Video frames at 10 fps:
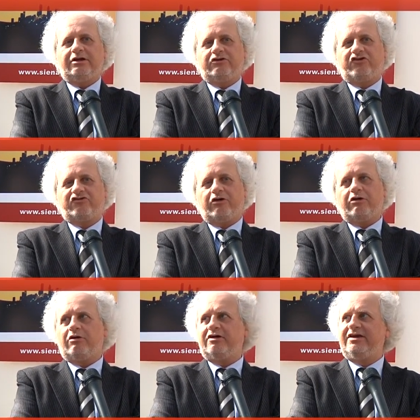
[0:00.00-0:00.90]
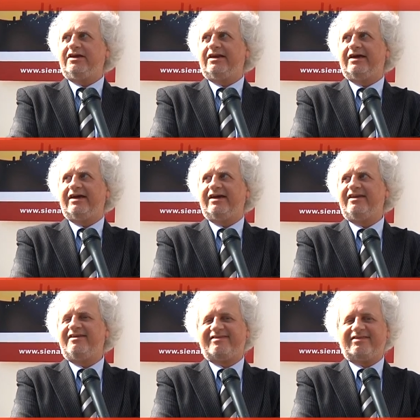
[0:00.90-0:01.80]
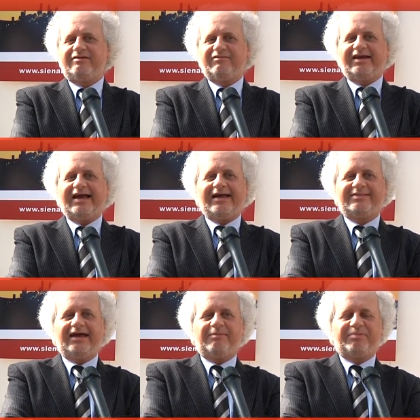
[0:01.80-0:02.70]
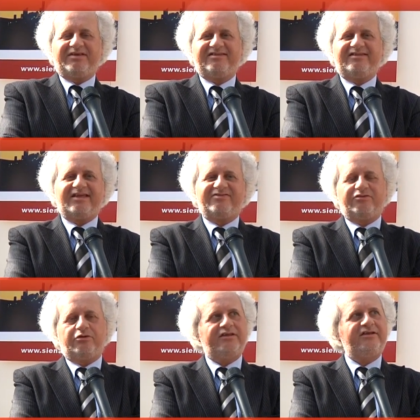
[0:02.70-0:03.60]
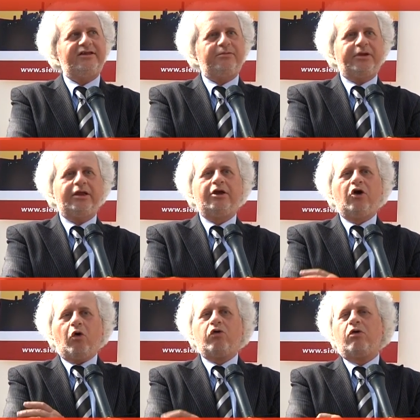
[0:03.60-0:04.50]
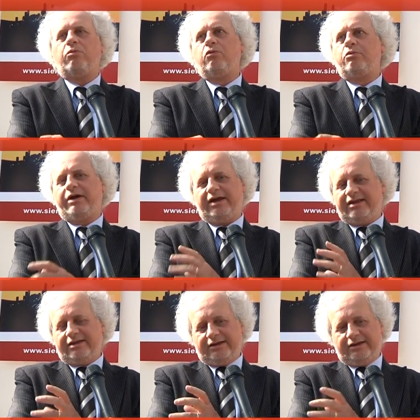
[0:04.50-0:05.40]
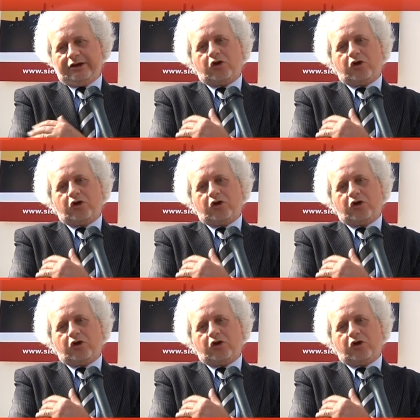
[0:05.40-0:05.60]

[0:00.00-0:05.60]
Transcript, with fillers: ci sono il, iniziative legate a presentazione di libri o comunque eh,